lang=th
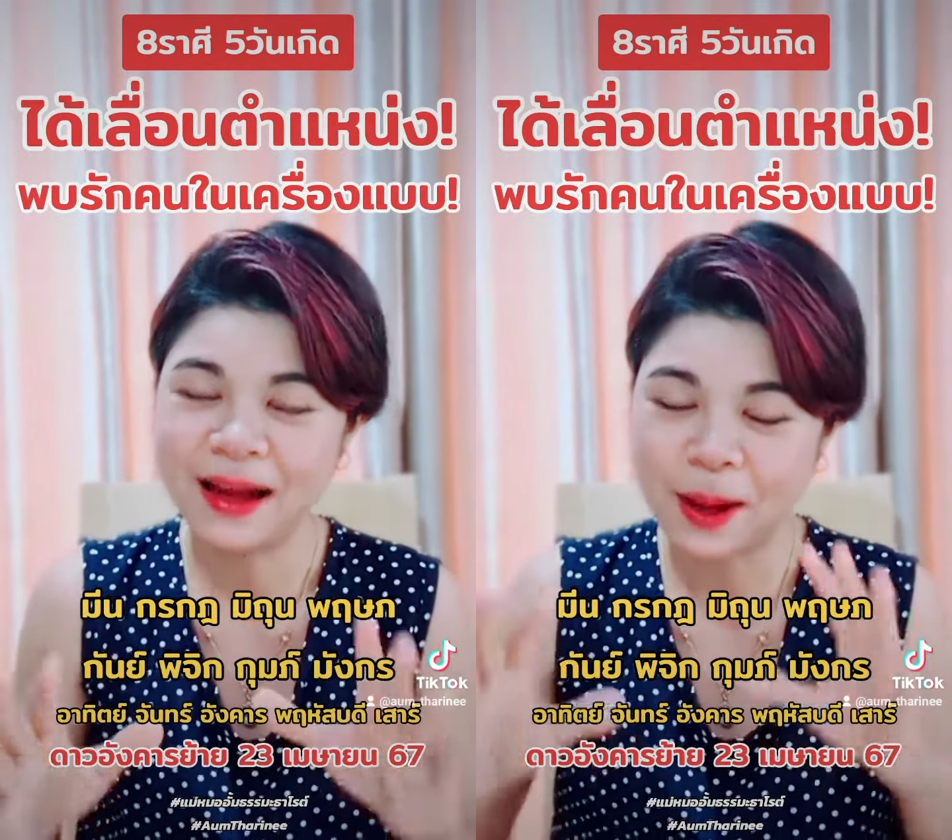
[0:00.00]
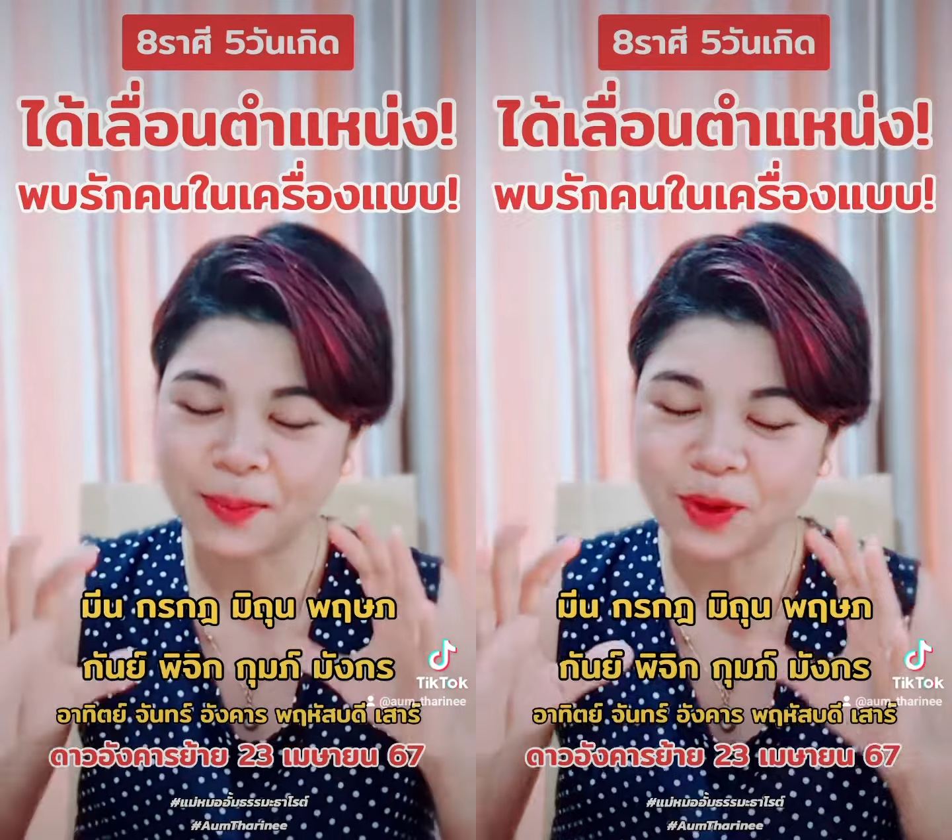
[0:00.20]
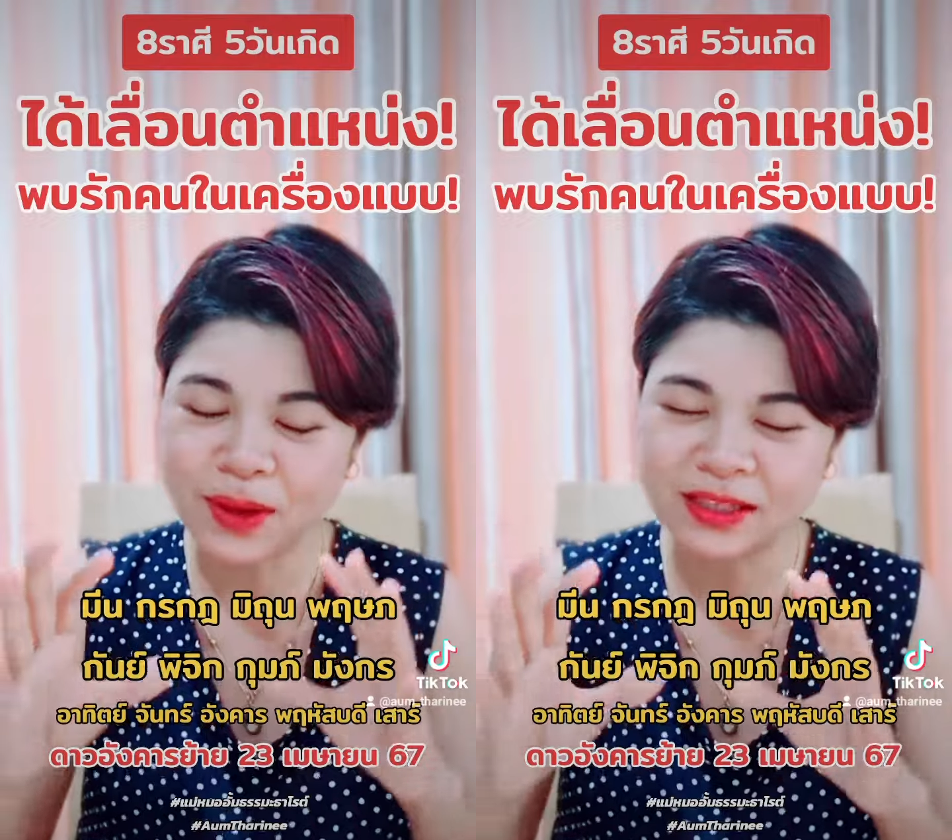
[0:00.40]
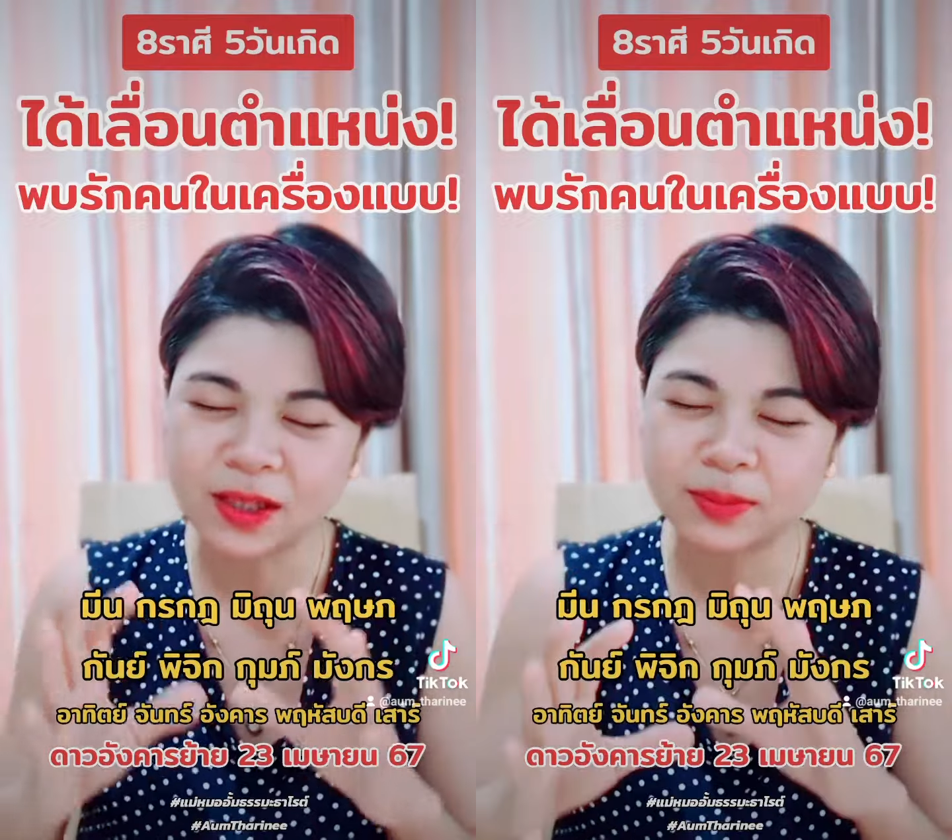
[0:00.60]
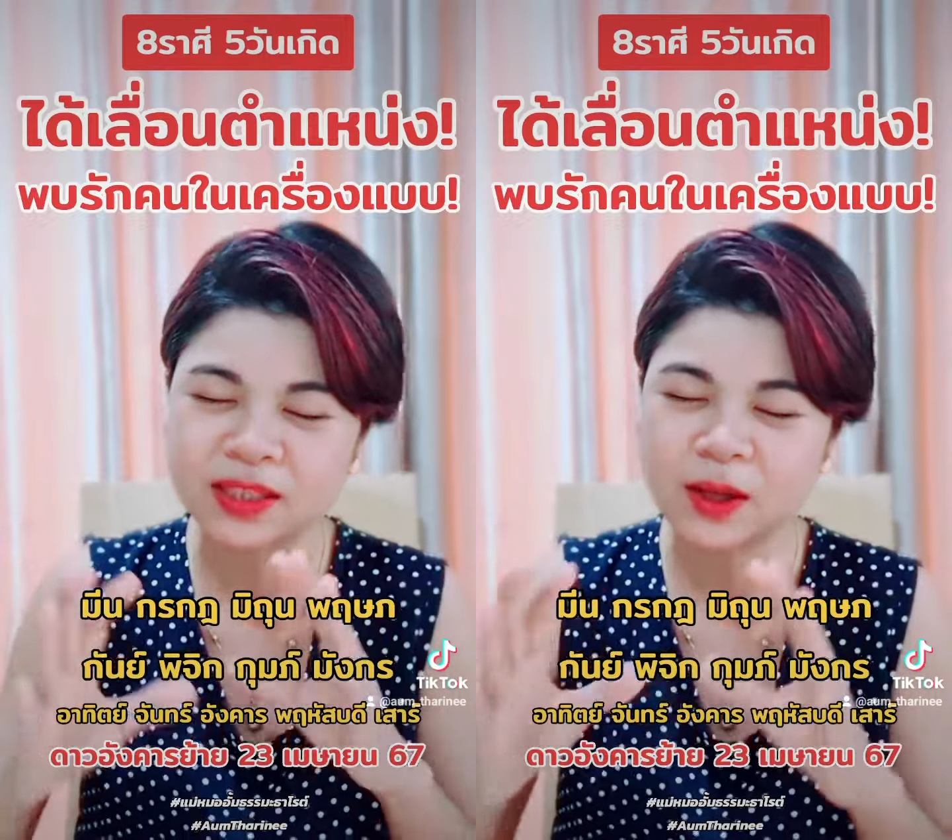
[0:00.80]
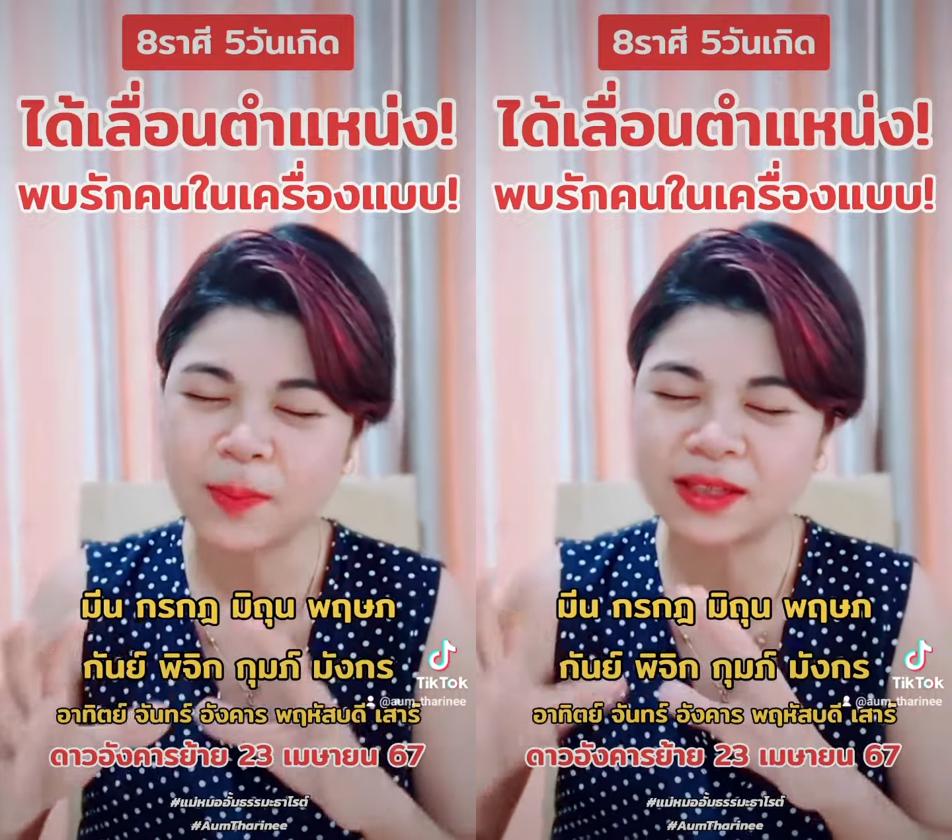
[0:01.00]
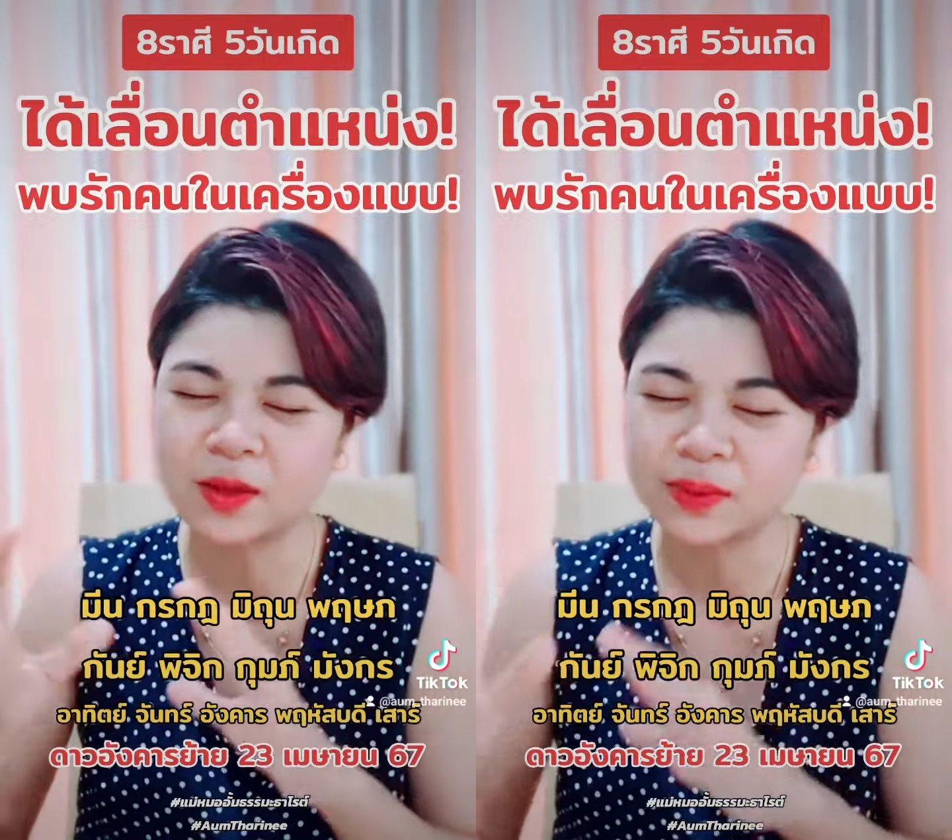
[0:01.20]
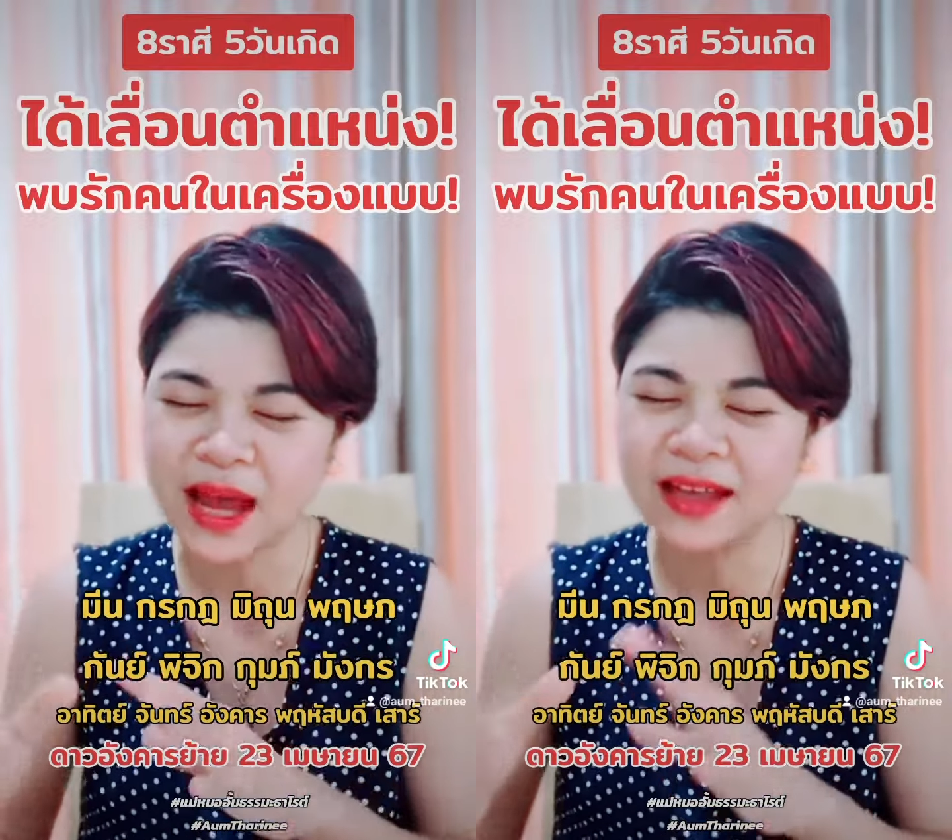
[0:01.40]
มีโอกาสสอบติดสอบบานส
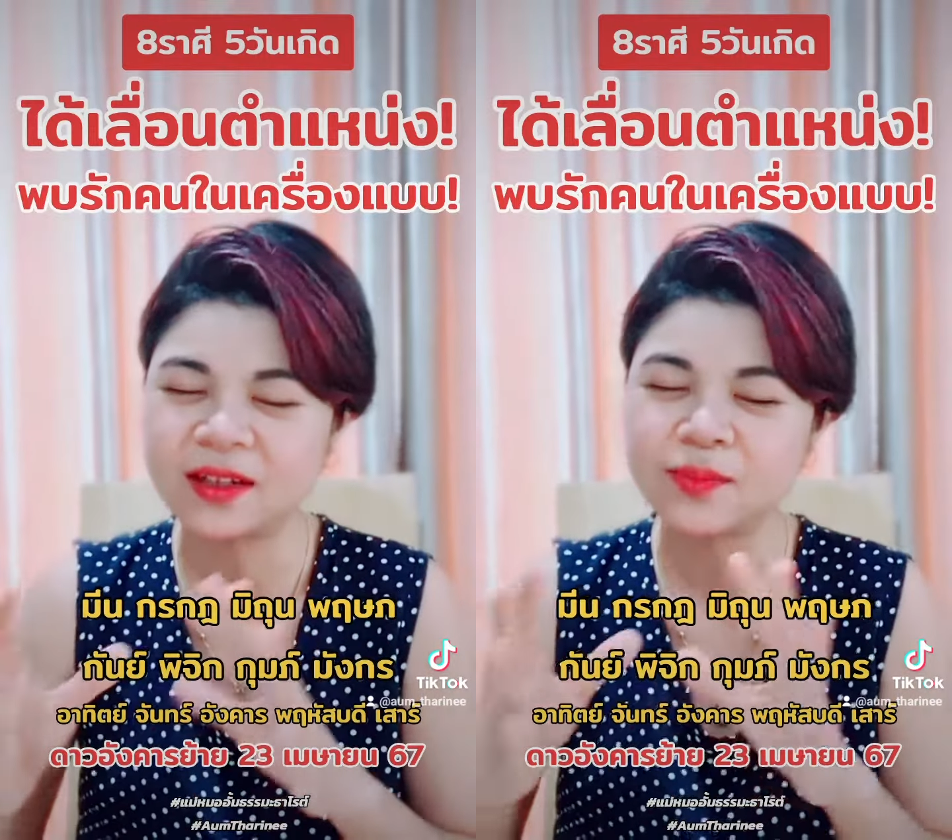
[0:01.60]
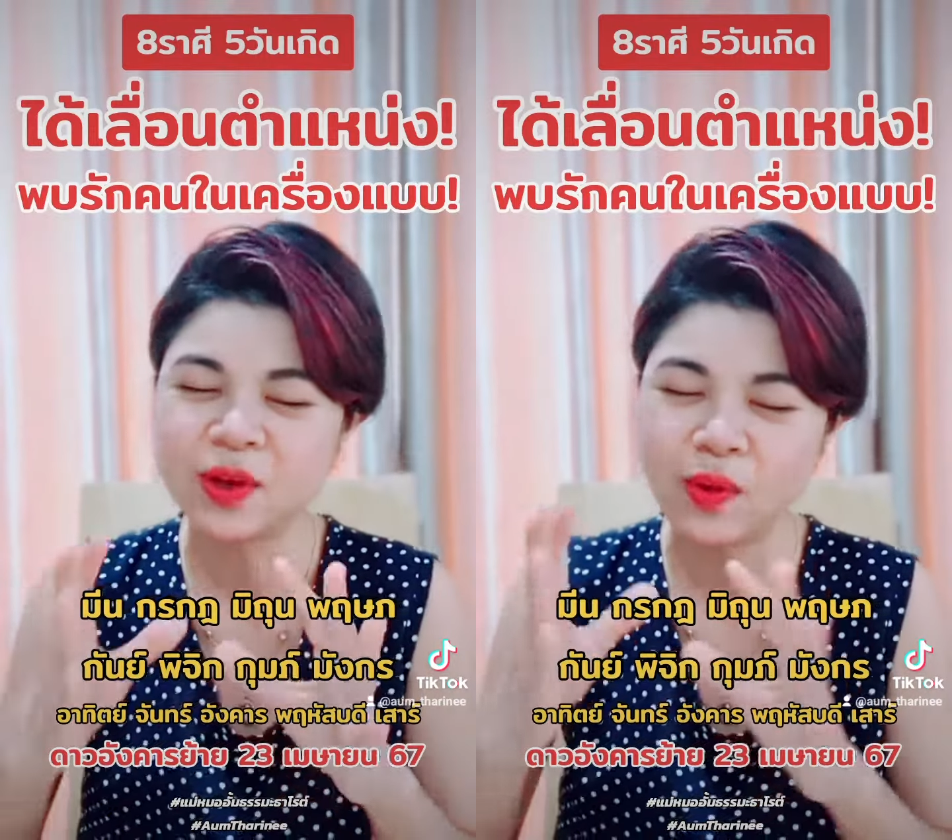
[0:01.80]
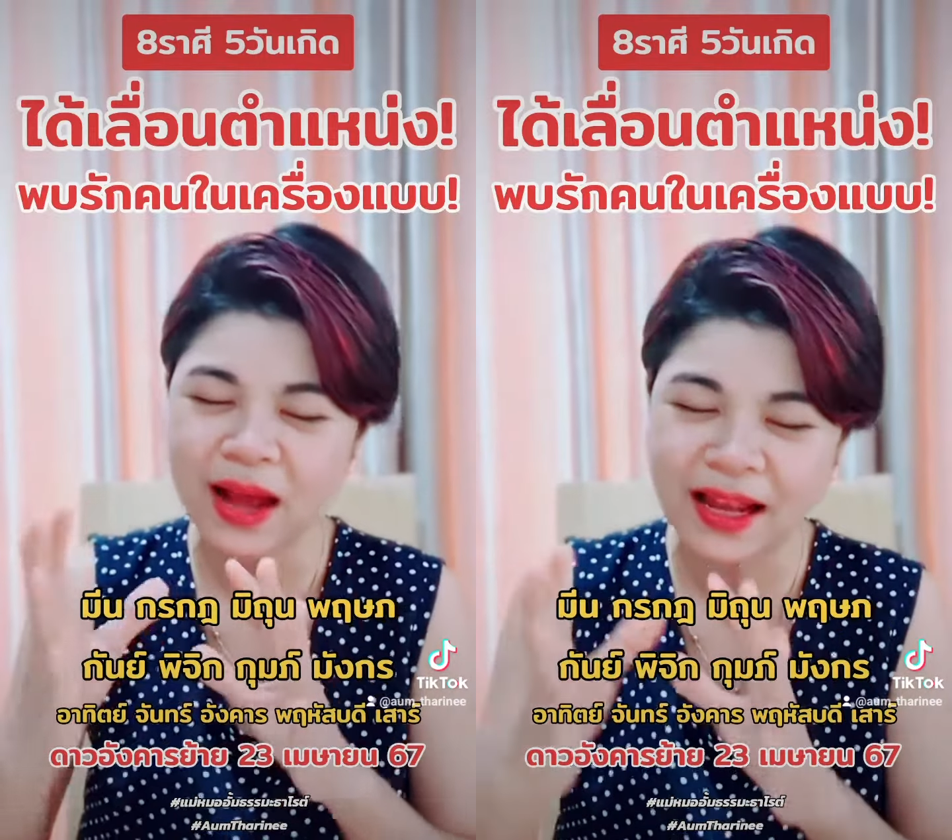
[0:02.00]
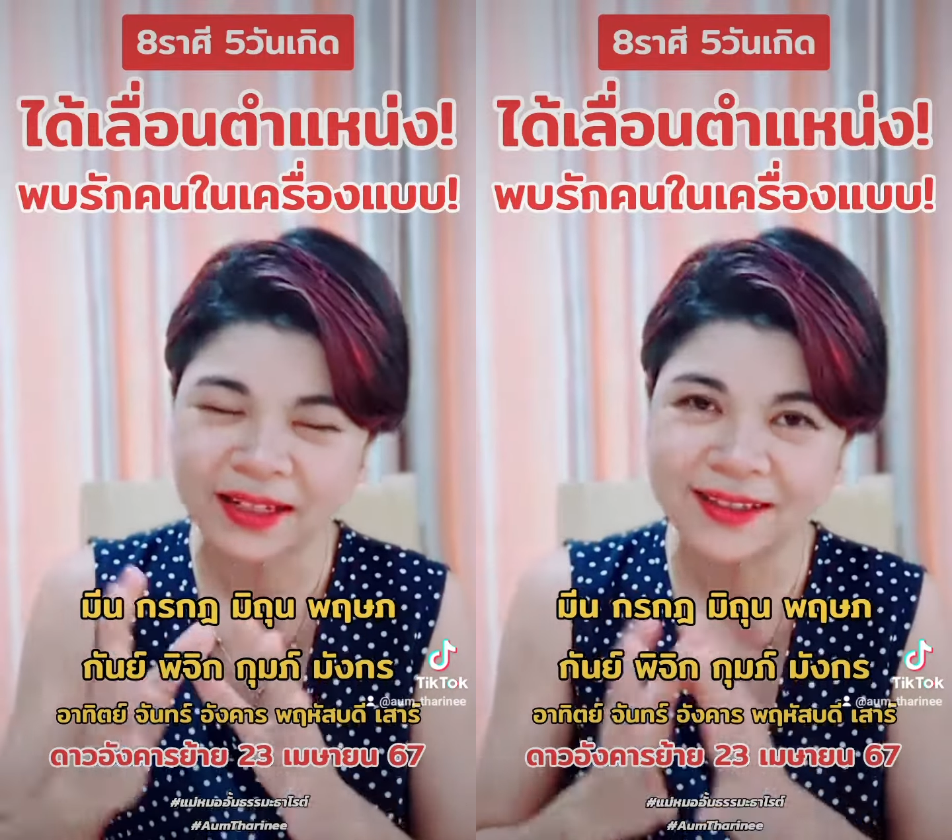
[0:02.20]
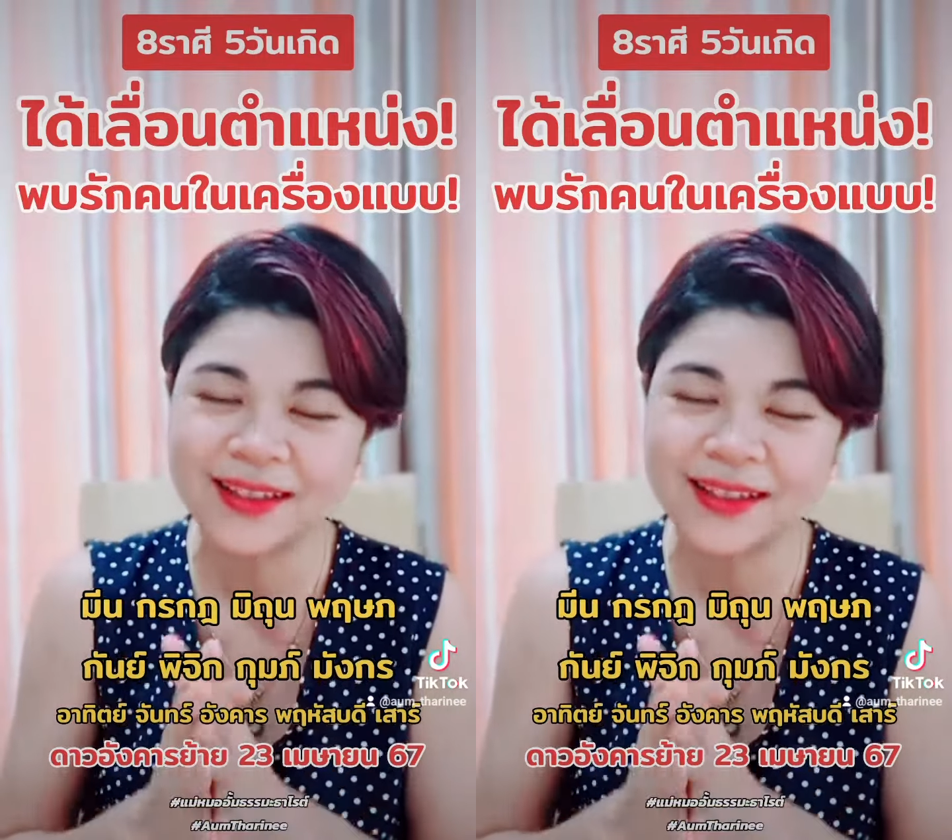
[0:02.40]
อบได้ หรือมีโอกาส